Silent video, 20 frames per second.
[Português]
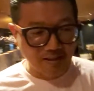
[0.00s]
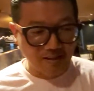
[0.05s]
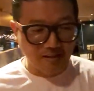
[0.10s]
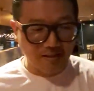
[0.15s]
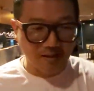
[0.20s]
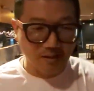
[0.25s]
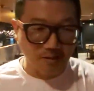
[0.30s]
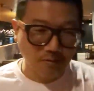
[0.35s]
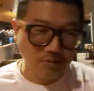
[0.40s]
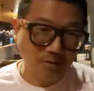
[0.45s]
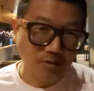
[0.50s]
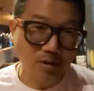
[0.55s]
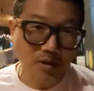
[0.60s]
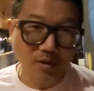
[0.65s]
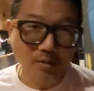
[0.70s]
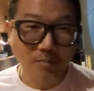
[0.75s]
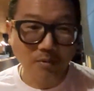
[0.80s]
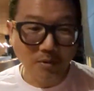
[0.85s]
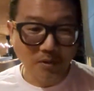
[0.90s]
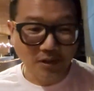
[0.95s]
não só...
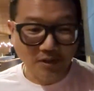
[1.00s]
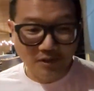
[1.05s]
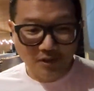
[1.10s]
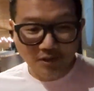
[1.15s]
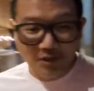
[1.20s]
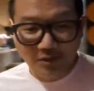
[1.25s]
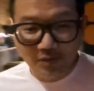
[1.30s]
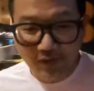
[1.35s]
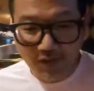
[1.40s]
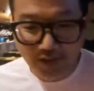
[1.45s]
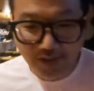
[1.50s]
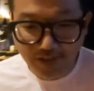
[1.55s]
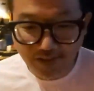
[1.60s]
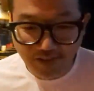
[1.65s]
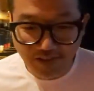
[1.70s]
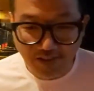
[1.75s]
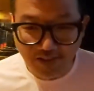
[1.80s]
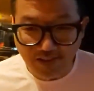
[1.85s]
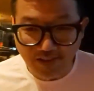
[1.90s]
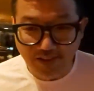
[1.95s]
Olha o meu cantinho aqui,
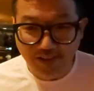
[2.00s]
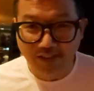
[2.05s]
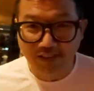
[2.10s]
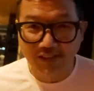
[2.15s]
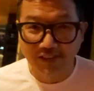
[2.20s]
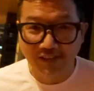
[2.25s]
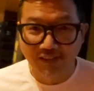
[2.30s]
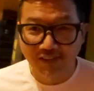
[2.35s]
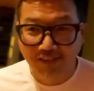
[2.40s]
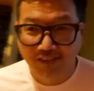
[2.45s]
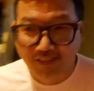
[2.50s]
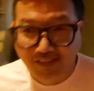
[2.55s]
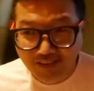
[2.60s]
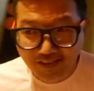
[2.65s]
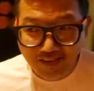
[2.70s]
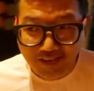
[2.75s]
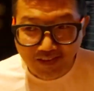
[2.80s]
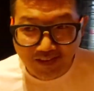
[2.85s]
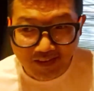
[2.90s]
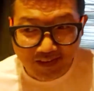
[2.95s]
gente.
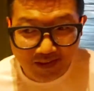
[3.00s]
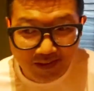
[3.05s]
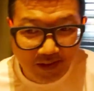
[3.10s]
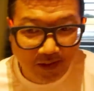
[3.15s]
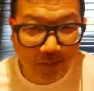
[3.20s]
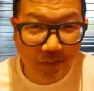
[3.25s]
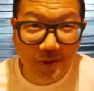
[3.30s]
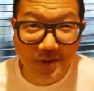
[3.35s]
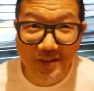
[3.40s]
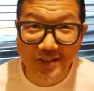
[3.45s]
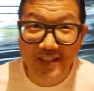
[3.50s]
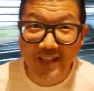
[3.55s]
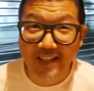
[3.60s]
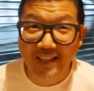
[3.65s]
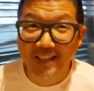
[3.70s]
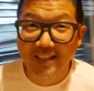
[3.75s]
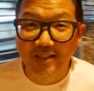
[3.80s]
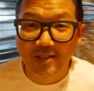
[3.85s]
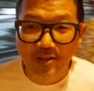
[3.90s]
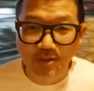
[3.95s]
Deixa eu mostrar
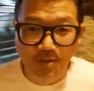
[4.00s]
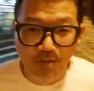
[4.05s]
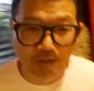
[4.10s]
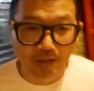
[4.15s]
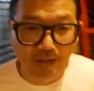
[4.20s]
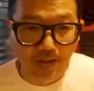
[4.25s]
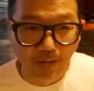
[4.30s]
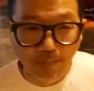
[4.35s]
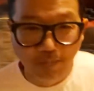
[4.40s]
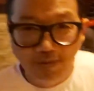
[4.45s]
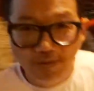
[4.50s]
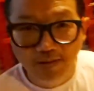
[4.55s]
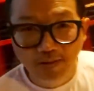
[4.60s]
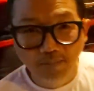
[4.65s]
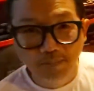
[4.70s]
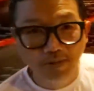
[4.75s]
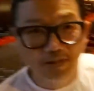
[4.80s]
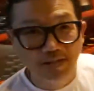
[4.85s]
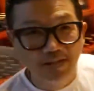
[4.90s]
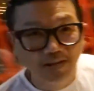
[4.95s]
que cantinho legal para
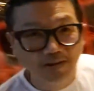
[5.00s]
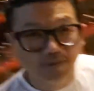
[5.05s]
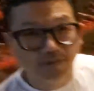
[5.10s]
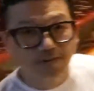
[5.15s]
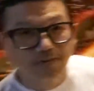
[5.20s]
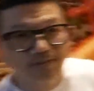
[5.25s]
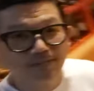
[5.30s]
trabalhar.